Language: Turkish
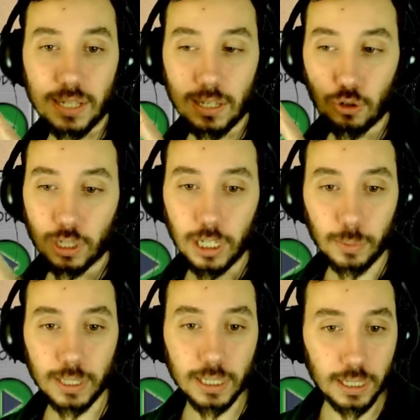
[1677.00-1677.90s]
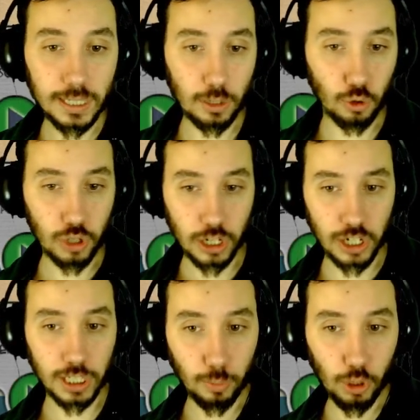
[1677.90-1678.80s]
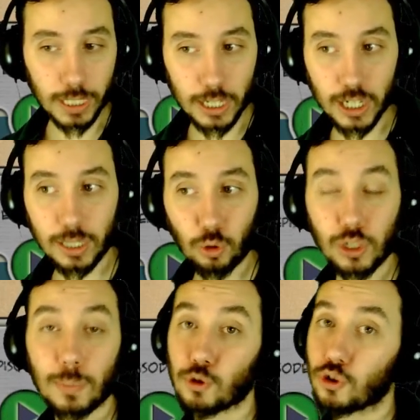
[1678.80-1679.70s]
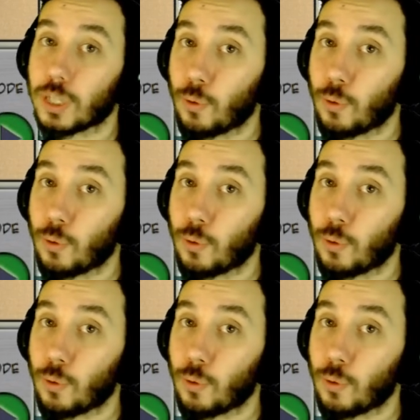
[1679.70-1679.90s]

sezon 2'yi bitirdik. Sezon 3 açıldı bu arada aşağıda. Onu da bir sonraki